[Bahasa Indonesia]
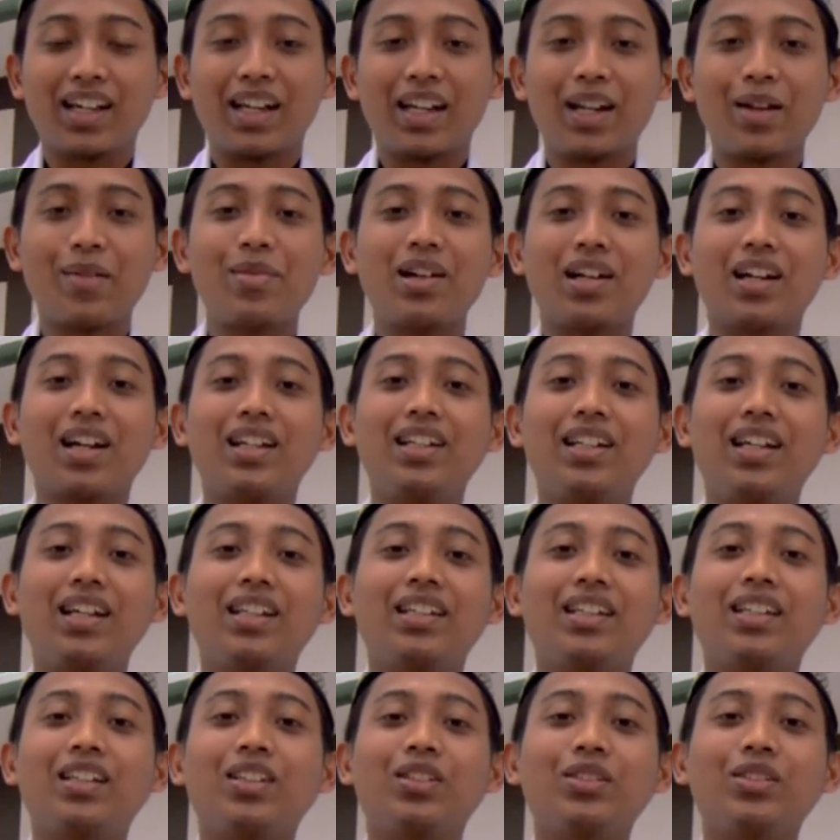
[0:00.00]
Nah, maka
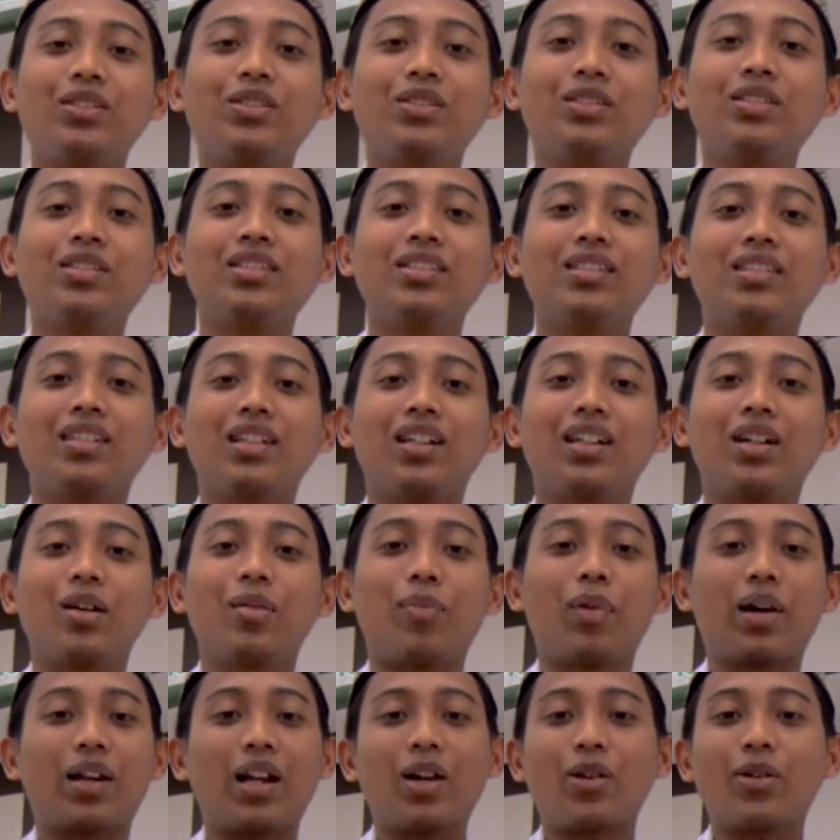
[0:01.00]
dari itu
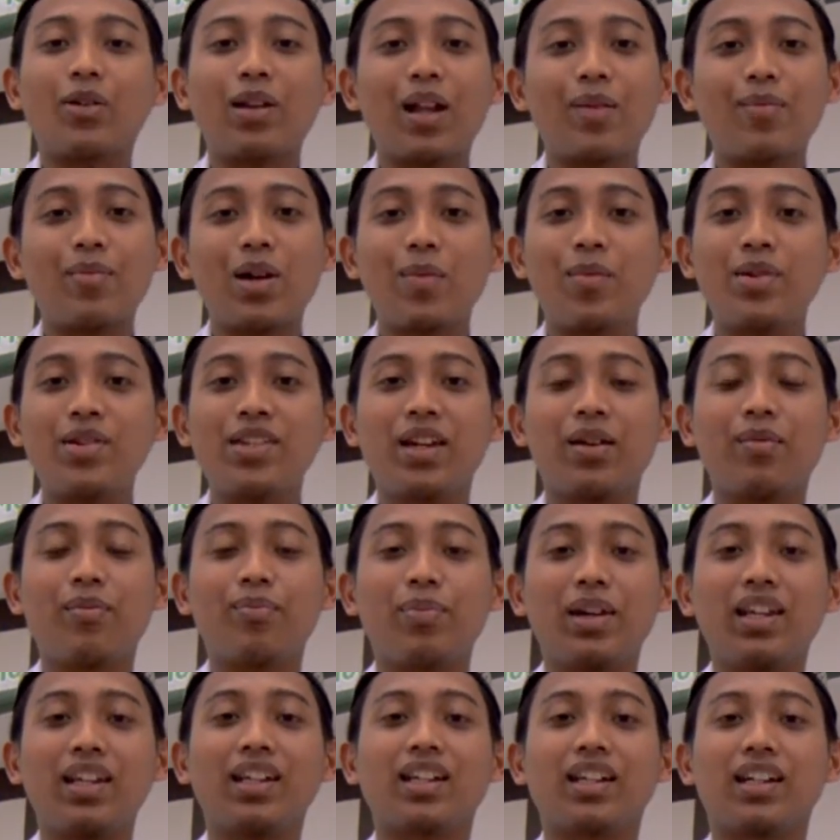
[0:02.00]
para ulama
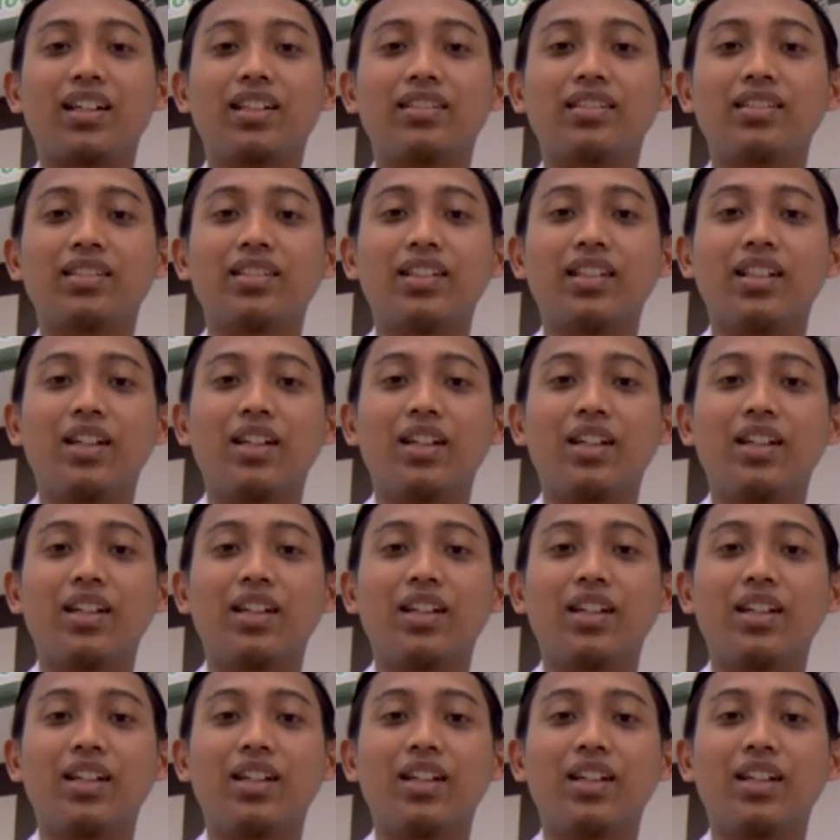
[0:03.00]
menyampaikan